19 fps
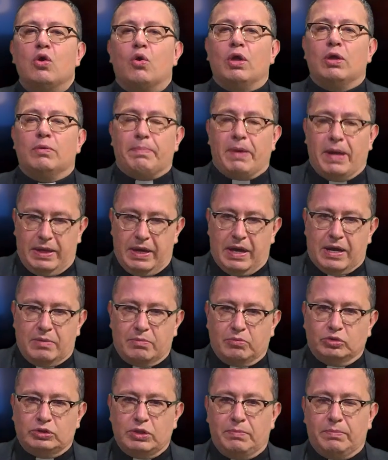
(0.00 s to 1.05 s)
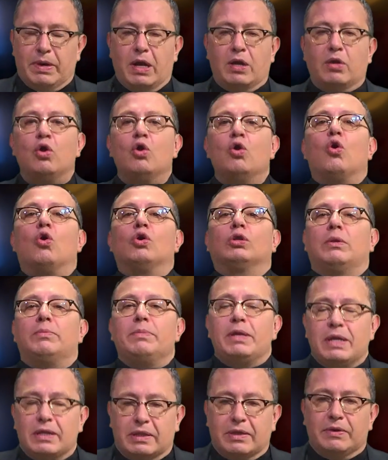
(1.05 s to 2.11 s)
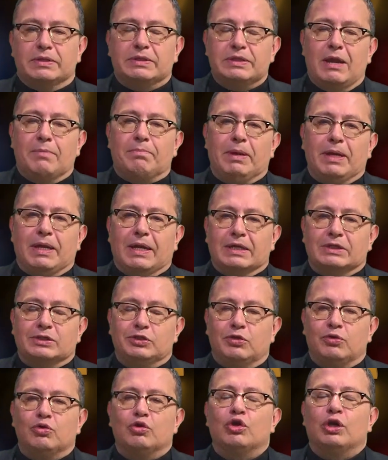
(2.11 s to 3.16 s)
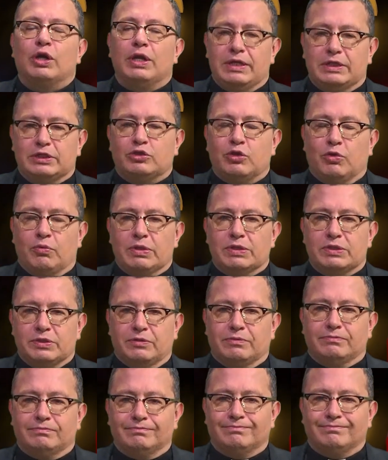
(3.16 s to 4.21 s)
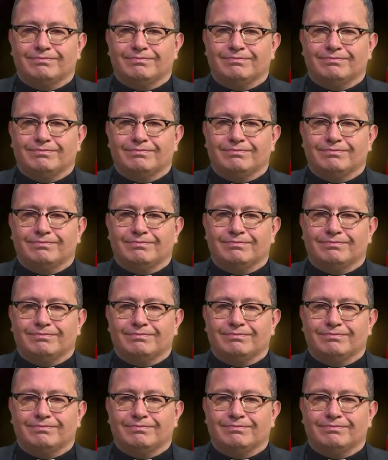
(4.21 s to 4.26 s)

o de Padre Ramón Zambrano o también a través de la aplicación Cristovisión.